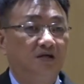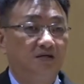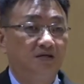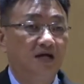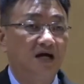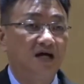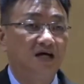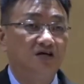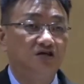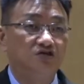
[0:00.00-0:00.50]

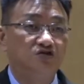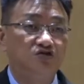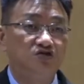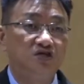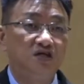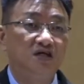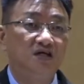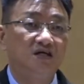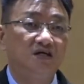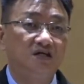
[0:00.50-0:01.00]
那一
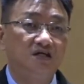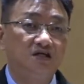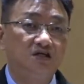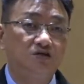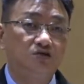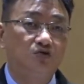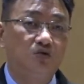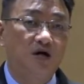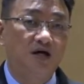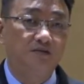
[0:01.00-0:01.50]
些异
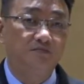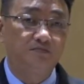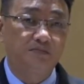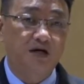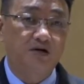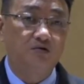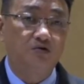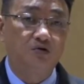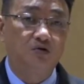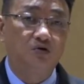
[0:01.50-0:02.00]
端，
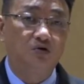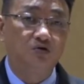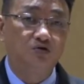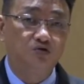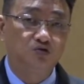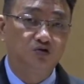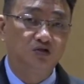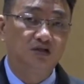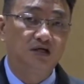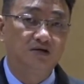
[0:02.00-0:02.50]
保罗
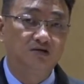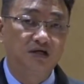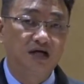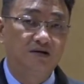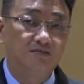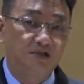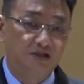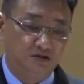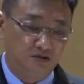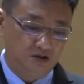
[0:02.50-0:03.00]
说到他
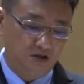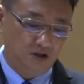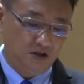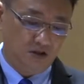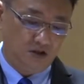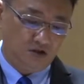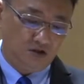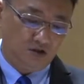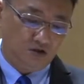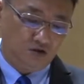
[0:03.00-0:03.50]
们
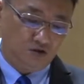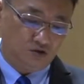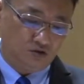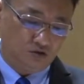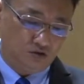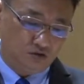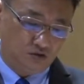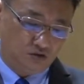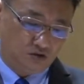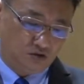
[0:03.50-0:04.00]

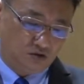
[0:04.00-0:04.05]
有。